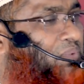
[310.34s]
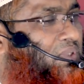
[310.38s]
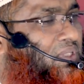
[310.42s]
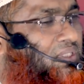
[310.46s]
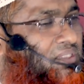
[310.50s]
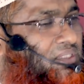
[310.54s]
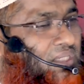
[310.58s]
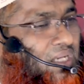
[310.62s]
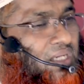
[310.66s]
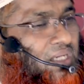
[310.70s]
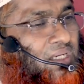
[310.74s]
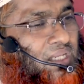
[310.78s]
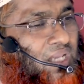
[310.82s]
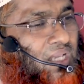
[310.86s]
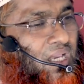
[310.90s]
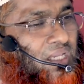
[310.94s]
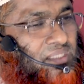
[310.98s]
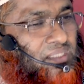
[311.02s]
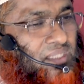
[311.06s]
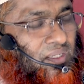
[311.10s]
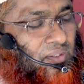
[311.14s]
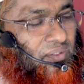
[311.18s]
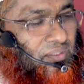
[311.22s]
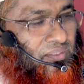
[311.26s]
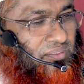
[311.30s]
পৃষ্ঠায় নিয়ে
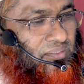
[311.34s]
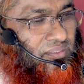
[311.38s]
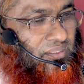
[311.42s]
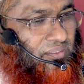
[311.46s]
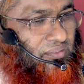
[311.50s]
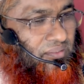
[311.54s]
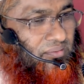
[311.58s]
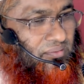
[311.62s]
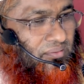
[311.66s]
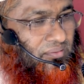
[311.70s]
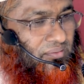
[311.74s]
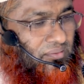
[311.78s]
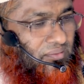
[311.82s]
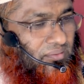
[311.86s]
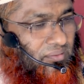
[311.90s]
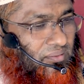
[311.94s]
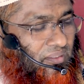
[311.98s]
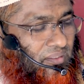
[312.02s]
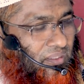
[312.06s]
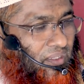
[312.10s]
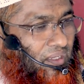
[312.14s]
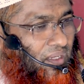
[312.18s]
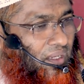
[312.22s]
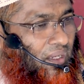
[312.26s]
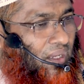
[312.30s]
আসা হয়েছে
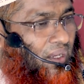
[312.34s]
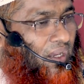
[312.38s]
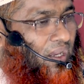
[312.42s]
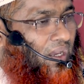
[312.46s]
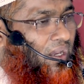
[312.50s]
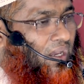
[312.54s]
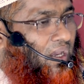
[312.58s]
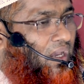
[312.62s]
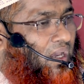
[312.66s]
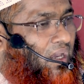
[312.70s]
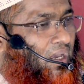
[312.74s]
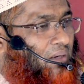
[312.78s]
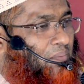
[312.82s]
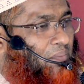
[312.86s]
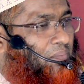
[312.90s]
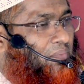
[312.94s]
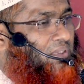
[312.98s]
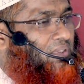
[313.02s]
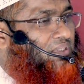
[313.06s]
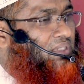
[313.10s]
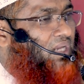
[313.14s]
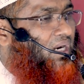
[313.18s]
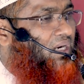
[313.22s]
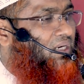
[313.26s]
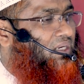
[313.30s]
আর
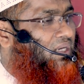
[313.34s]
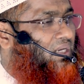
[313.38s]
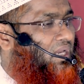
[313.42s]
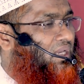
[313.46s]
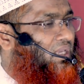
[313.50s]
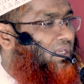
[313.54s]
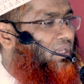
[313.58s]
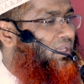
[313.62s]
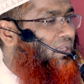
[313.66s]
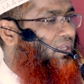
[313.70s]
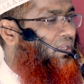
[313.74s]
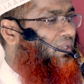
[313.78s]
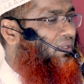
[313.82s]
মিজানটাকে